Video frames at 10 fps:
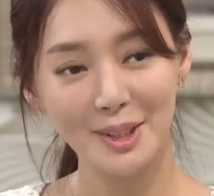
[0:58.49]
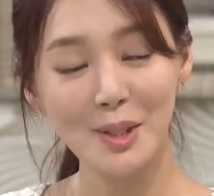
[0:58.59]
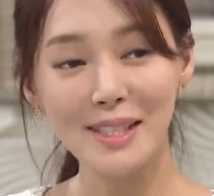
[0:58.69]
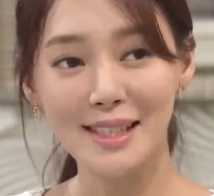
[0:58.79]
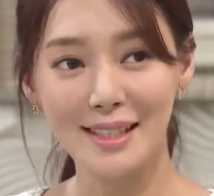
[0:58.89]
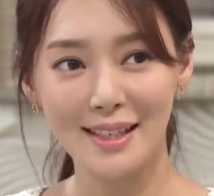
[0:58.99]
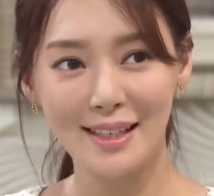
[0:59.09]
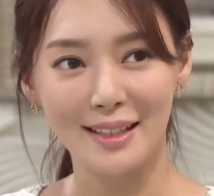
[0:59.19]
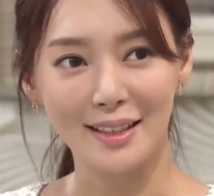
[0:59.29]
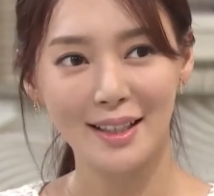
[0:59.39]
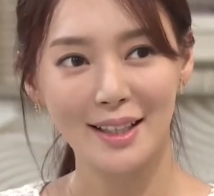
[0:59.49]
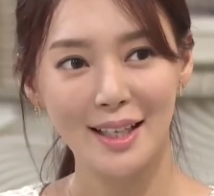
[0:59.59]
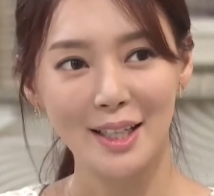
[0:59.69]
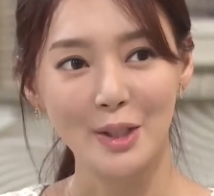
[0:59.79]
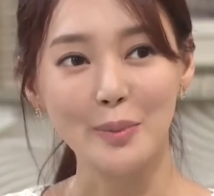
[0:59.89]
솔직히
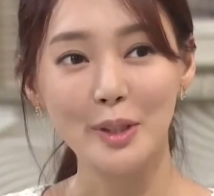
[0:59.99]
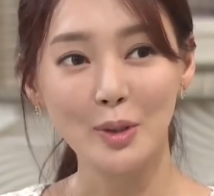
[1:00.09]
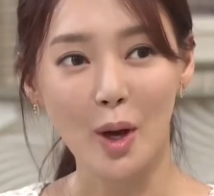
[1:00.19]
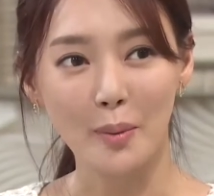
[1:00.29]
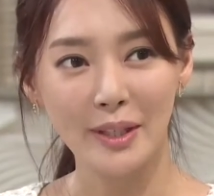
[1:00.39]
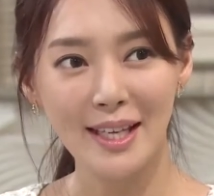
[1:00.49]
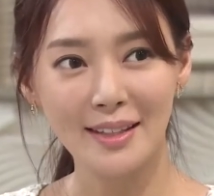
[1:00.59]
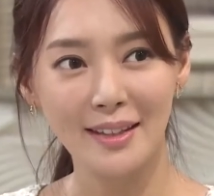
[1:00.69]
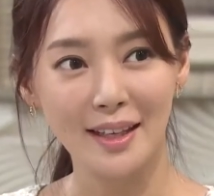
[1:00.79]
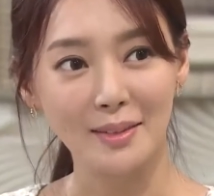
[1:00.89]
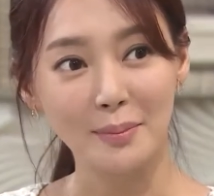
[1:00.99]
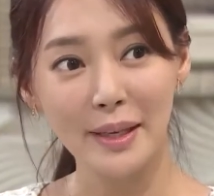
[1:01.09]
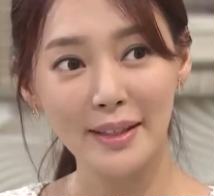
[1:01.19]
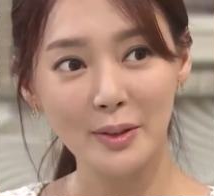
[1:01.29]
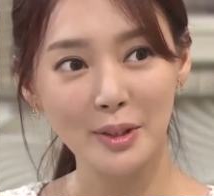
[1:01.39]
유미서 어머니한텐
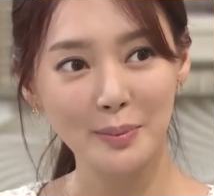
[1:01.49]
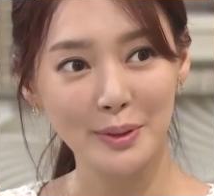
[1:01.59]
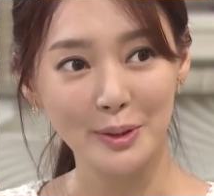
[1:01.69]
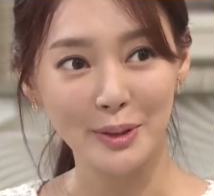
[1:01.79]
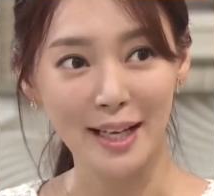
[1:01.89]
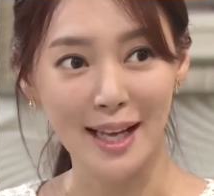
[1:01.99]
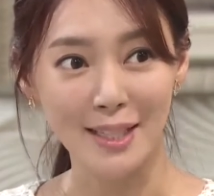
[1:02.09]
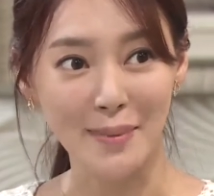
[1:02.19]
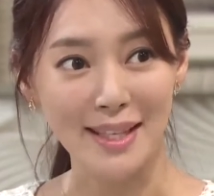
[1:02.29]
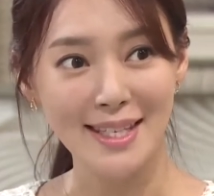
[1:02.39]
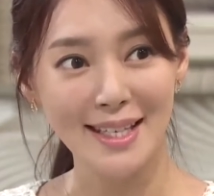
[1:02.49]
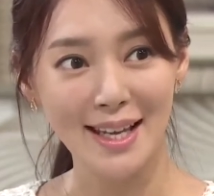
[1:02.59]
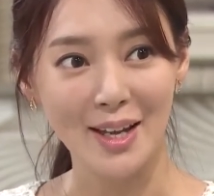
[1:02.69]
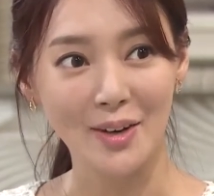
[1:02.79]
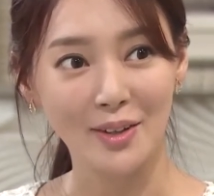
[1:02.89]
빼내고 싶은 눈에 가시
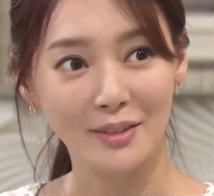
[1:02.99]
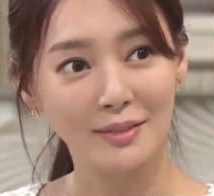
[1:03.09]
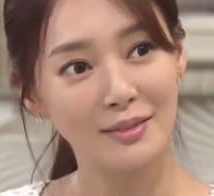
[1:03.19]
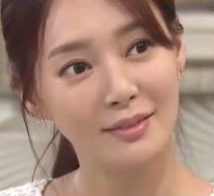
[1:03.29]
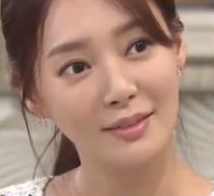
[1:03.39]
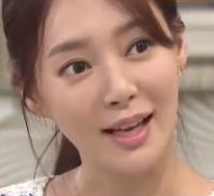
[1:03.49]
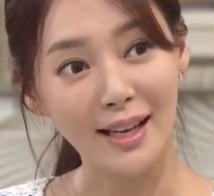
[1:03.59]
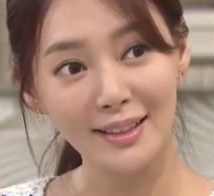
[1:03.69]
맞잖아요. 안